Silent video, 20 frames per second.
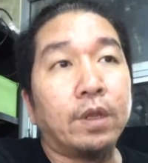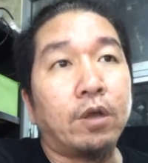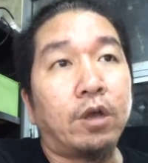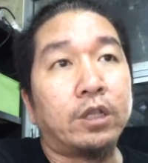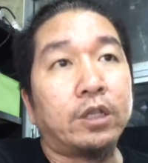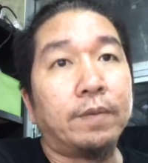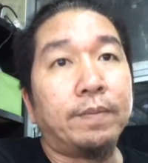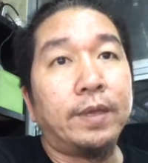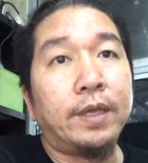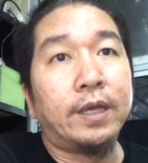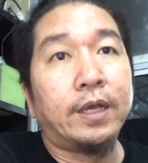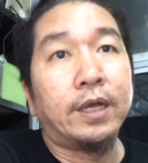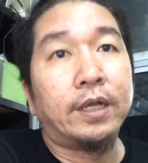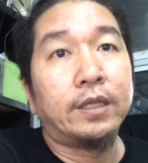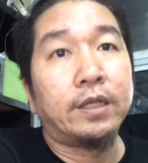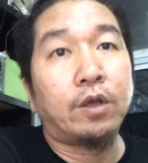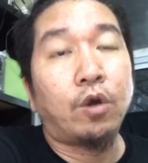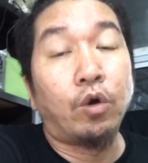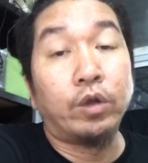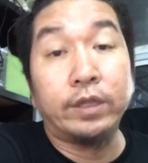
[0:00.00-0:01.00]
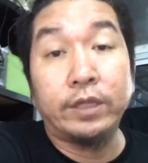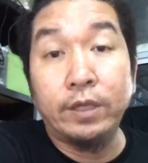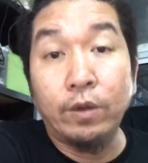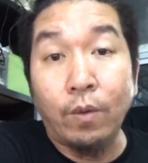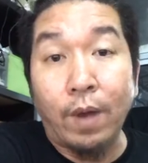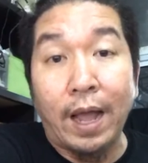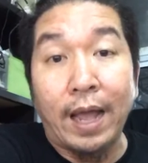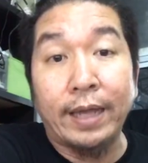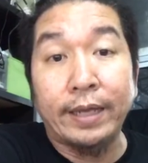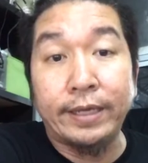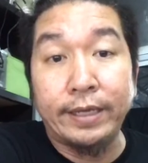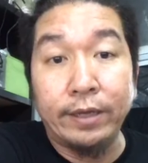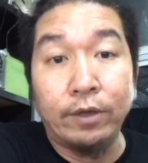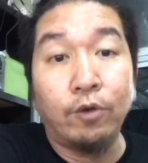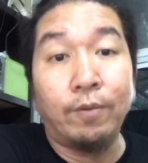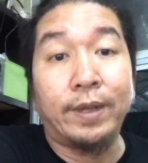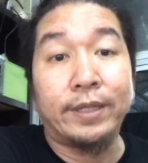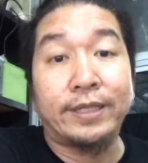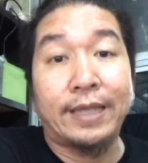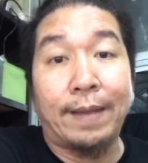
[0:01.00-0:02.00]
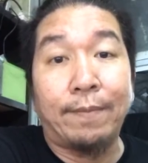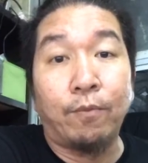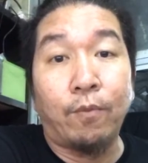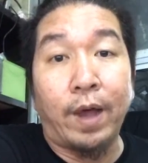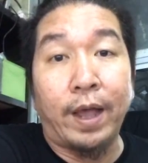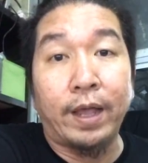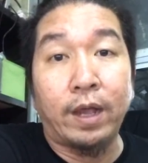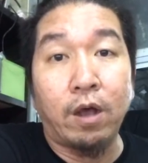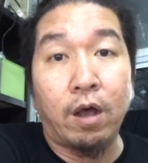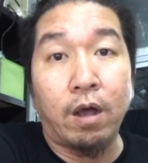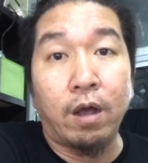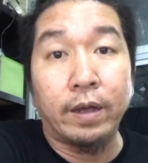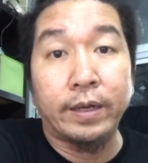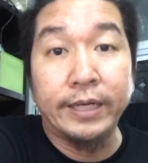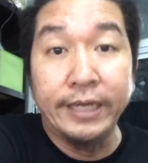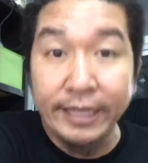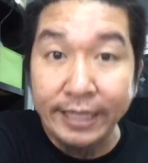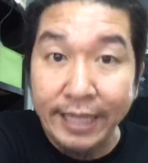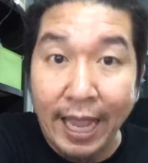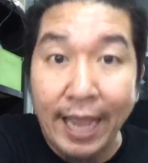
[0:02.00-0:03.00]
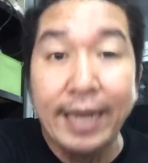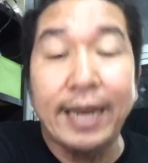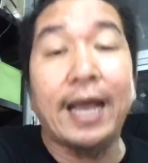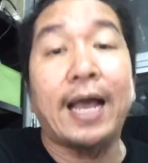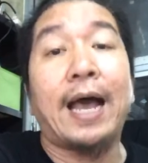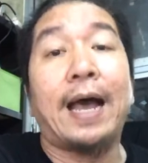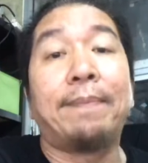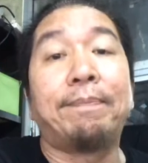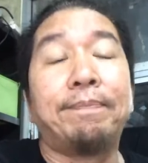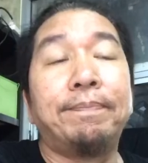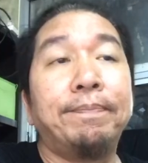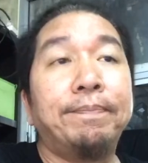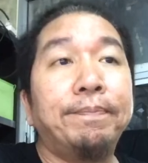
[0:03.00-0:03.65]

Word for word: ก็จะมีเงินคนที่วางคิวมัดจำไว้ก็คืนให้นะครับ